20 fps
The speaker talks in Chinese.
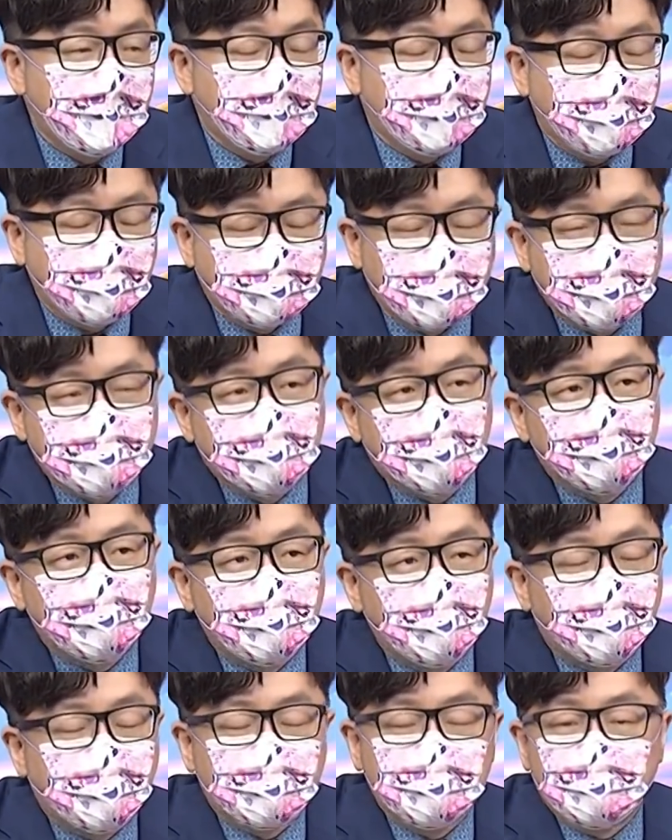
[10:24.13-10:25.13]
你一站上
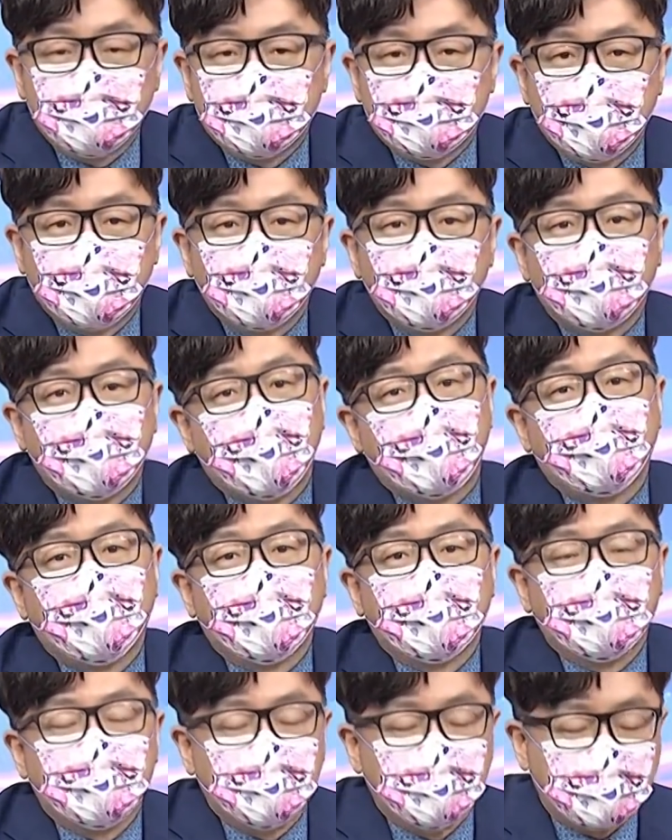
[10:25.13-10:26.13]
去就表现你强于大
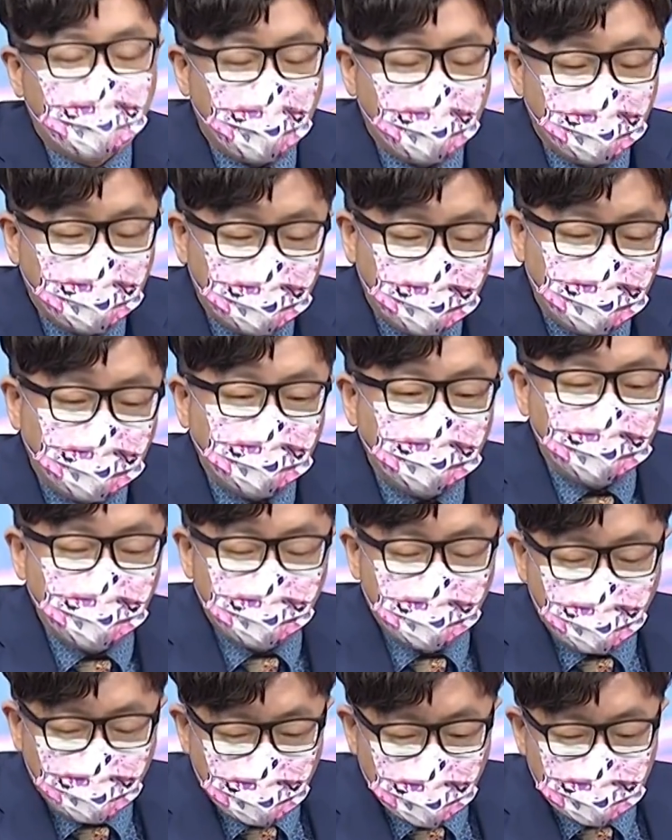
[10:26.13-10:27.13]
盘，打一个底准
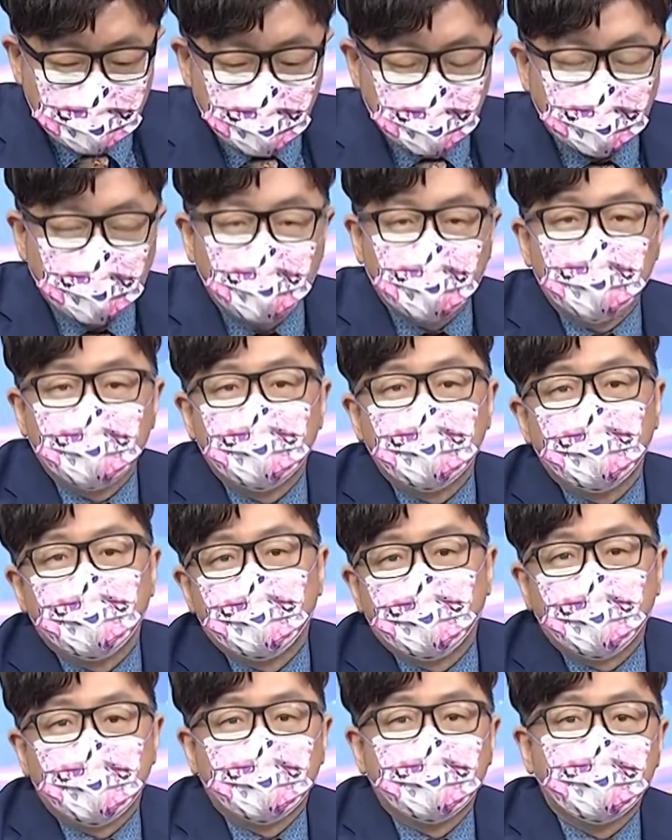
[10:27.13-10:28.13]
备翻上来，对不
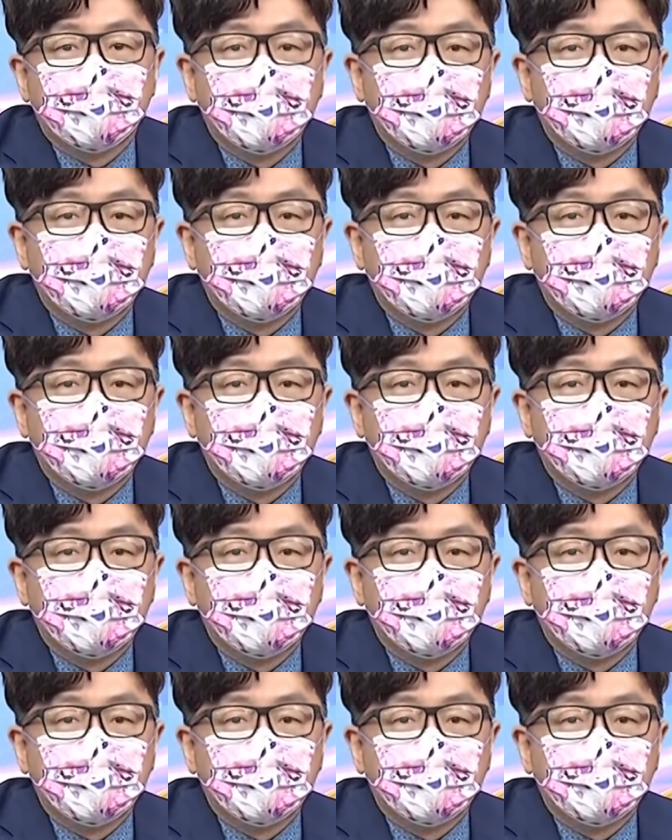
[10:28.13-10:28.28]
对？